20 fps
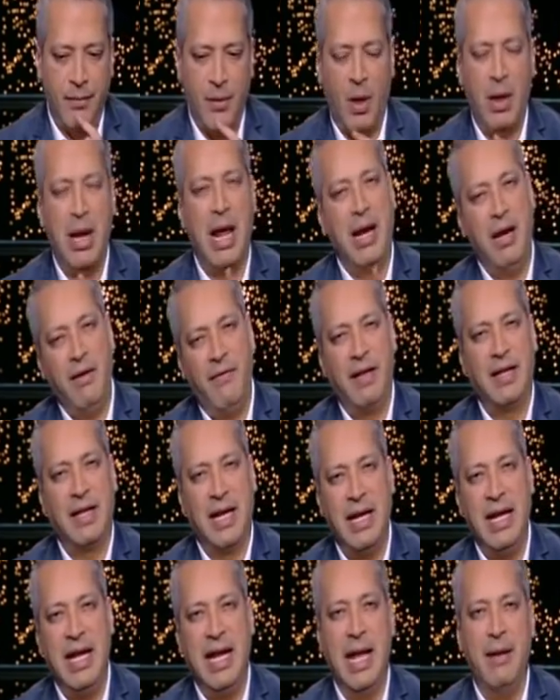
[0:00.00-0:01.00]
لا اللي فات كان
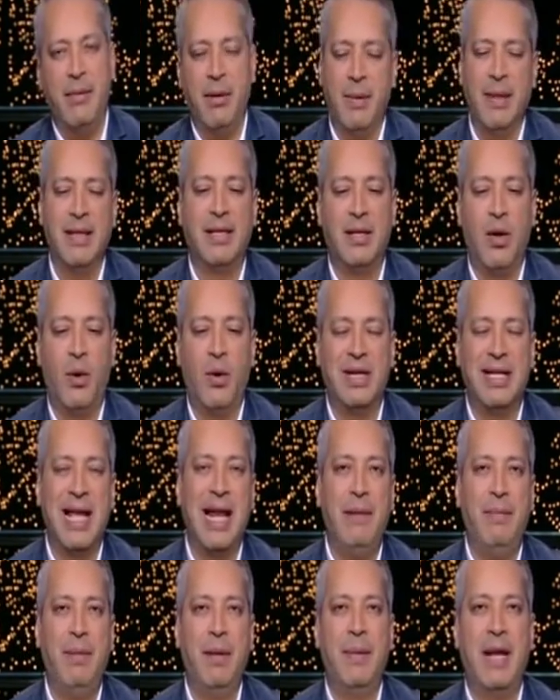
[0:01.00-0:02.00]
إيجابي بس هو
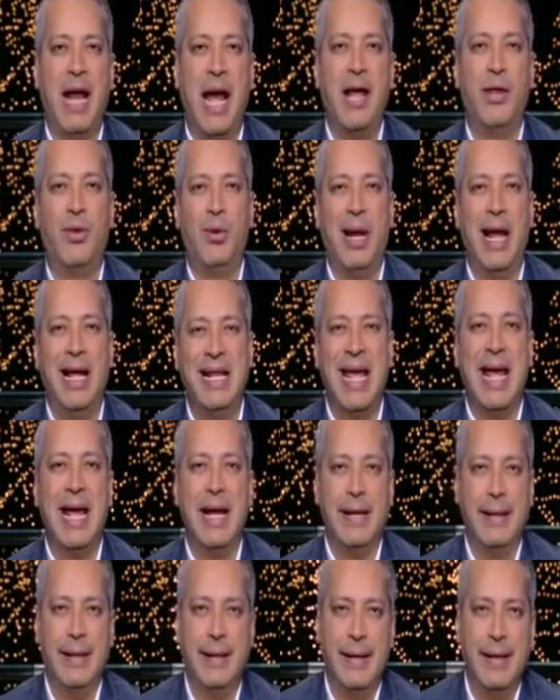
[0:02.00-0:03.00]
سلبي من حيث الأداء
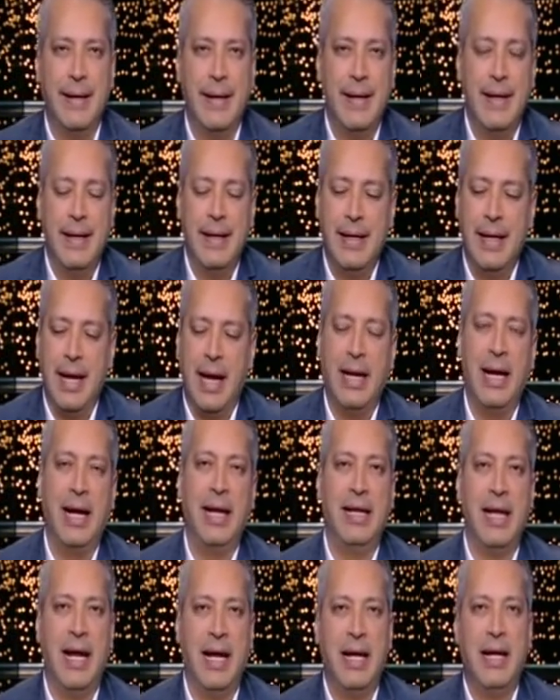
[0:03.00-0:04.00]
يعني
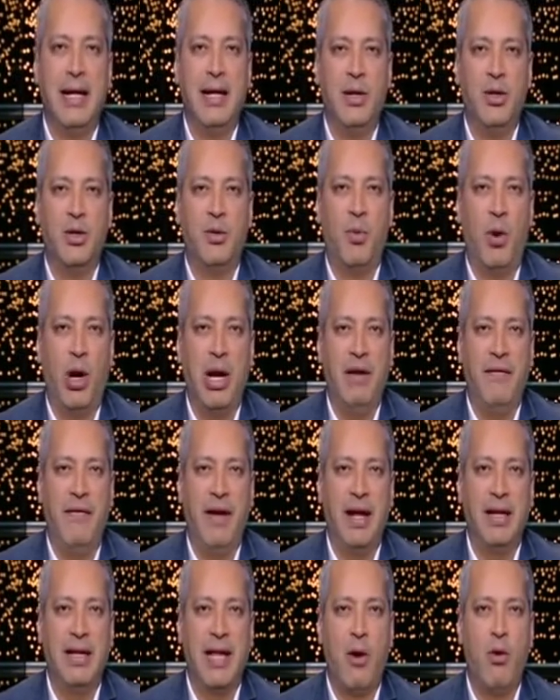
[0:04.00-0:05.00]
احنا الأسبوع اللي
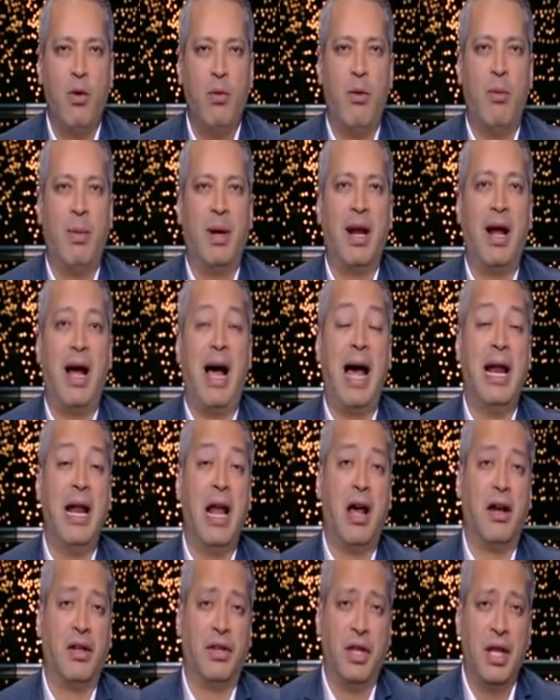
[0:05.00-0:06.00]
فات أول مباراة على
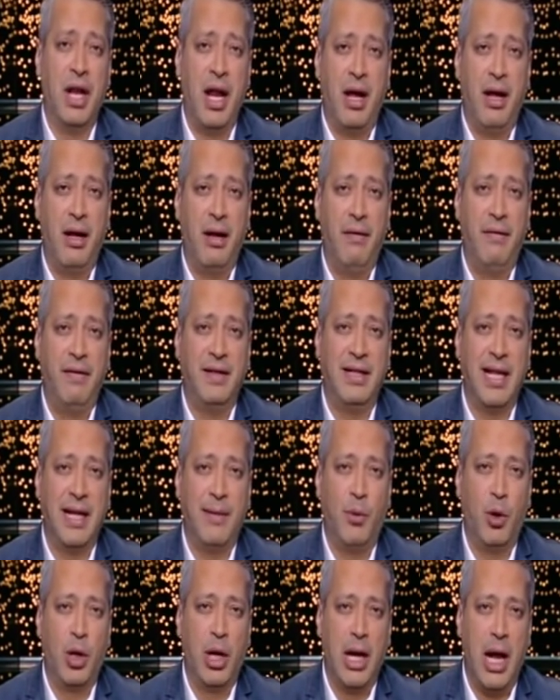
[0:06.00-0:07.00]
أرضنا في استاد
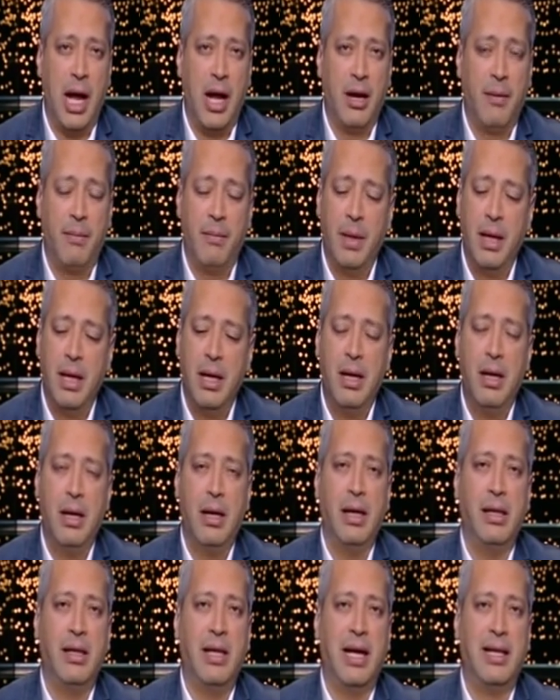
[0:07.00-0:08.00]
برج العرب
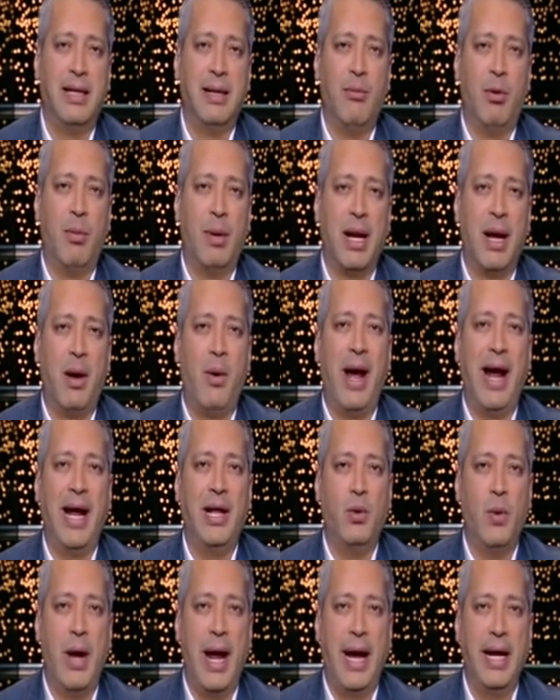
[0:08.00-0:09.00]
انتهت المباراة واحد
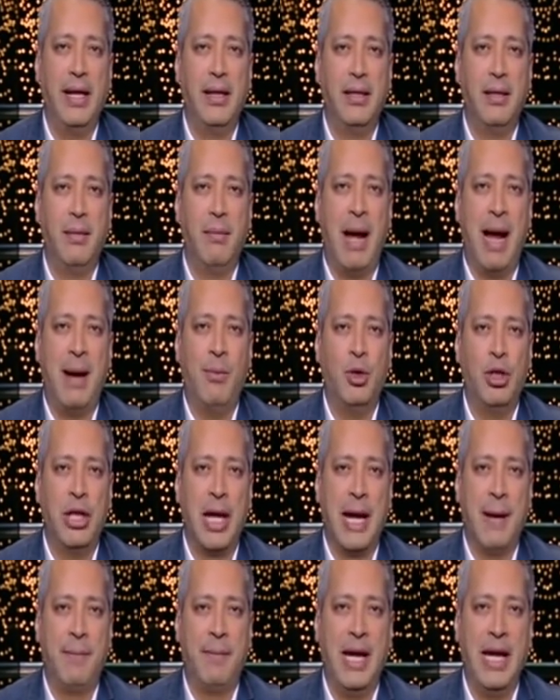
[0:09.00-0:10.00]
واحد مع
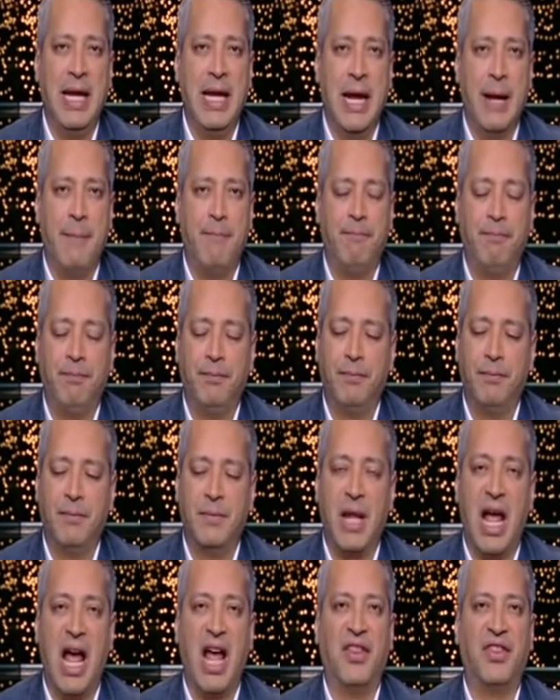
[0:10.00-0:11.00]
منتخب كينيا
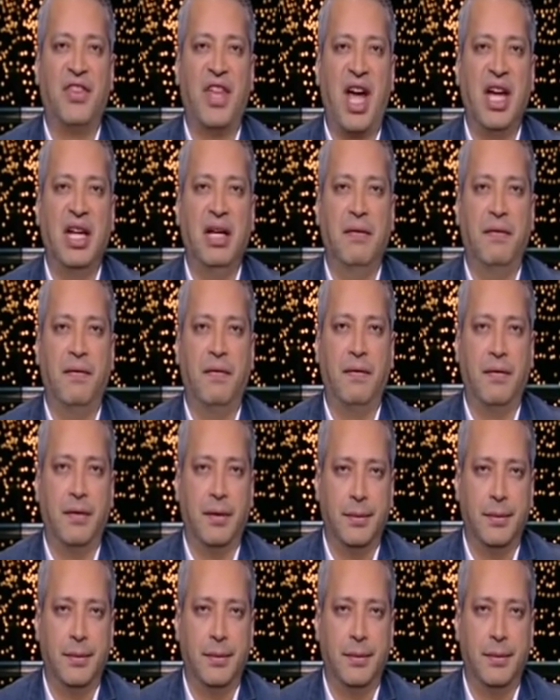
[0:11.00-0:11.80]
الضعيف